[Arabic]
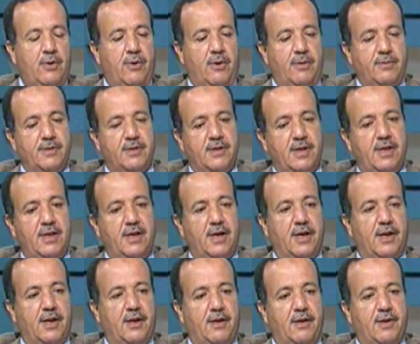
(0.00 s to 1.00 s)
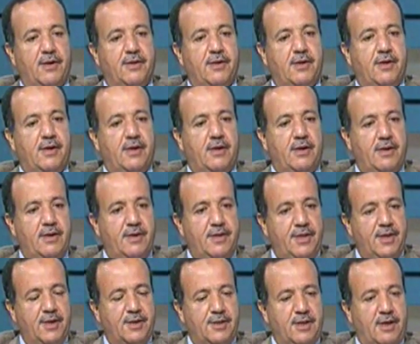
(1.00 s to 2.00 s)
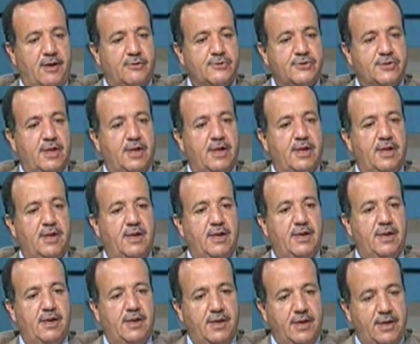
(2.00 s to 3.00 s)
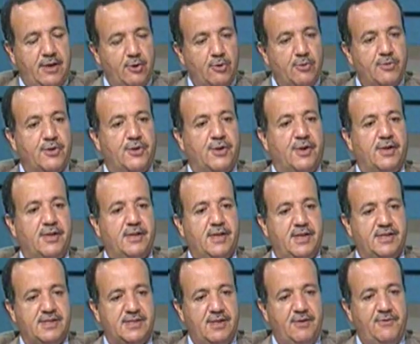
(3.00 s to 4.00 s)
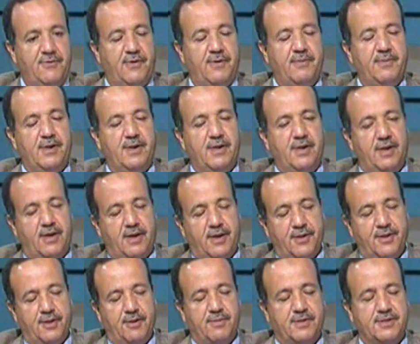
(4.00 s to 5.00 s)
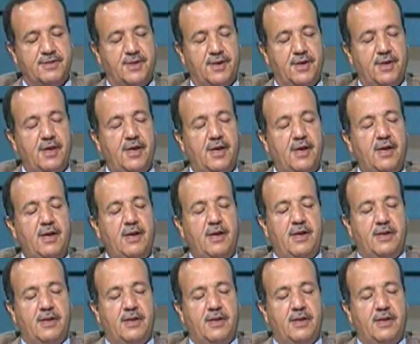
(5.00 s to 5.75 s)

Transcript: وبالتالي أنا النهاردة قدرت أوصل لكيلومترات كثيفة من الأرض المصرية